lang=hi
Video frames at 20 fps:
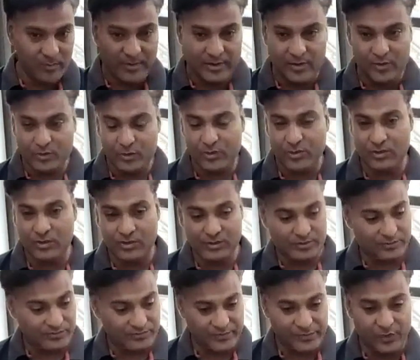मेरी खुद के
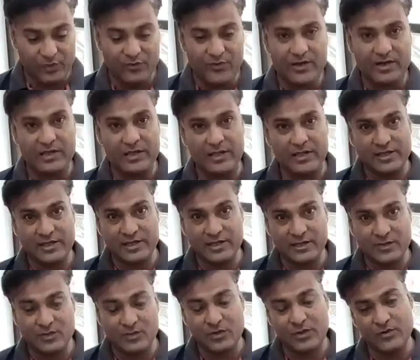वीडियो वगैरह
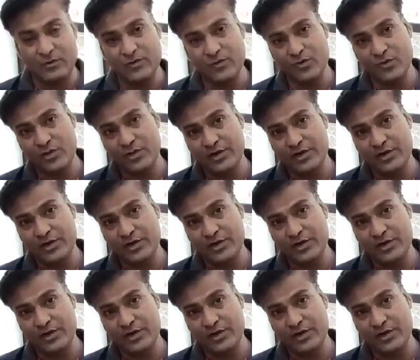देखी है उन्होंने वीडियो